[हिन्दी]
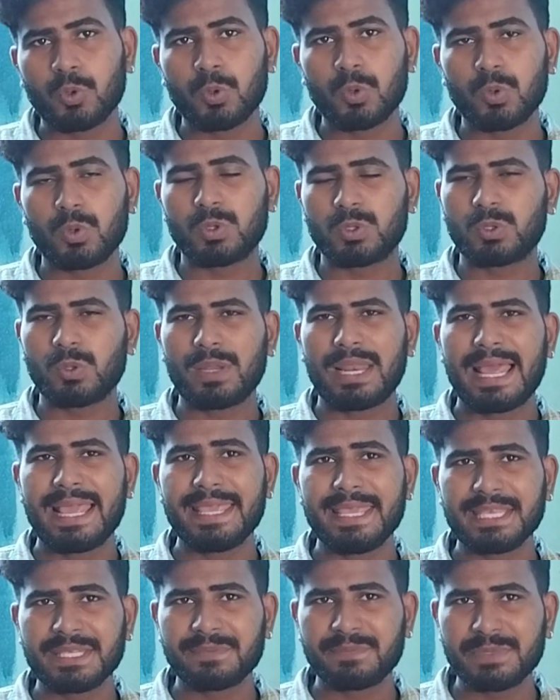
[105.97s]
तो थोड़ा
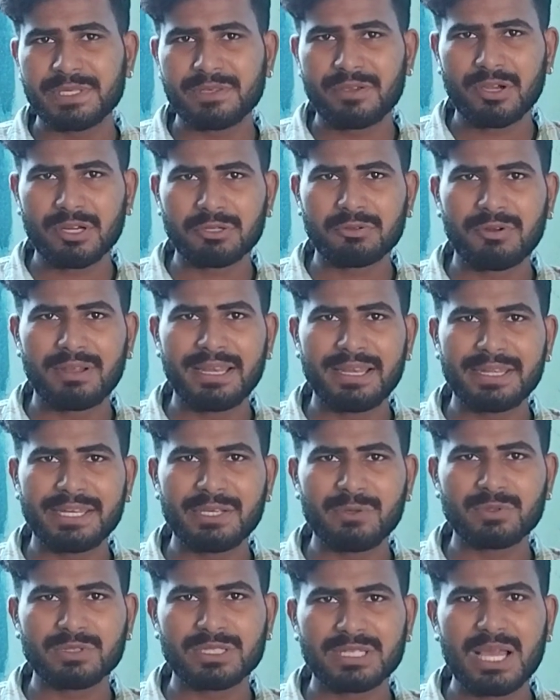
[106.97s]
स्पीकर
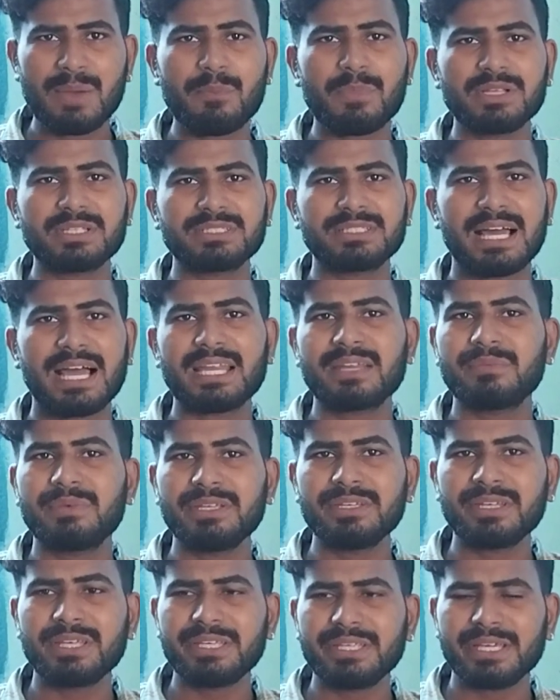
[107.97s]
क्वालिटी उतना मज़ेदार
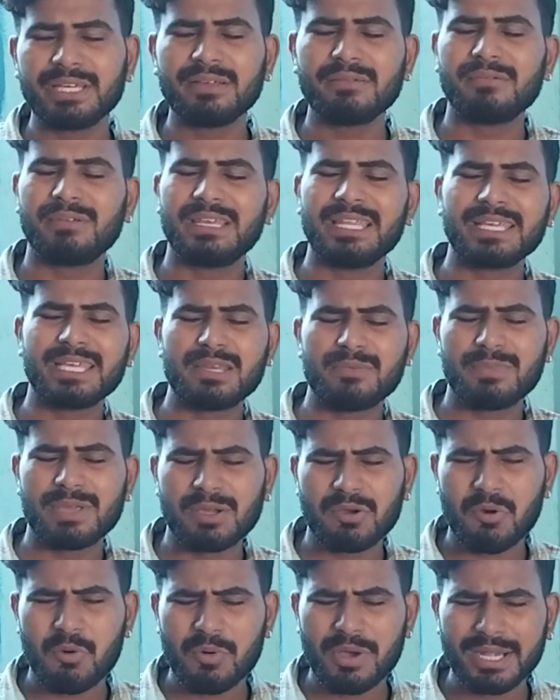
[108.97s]
भी नहीं है लेकिन
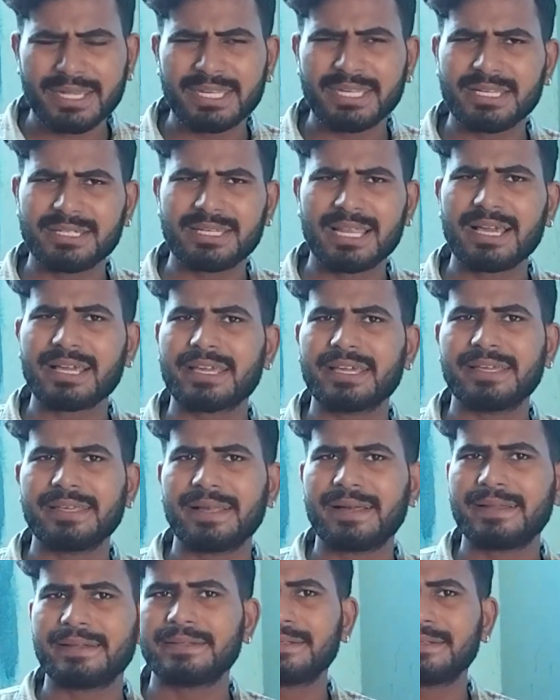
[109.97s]
मैं कहूँगा ठीक ठाक है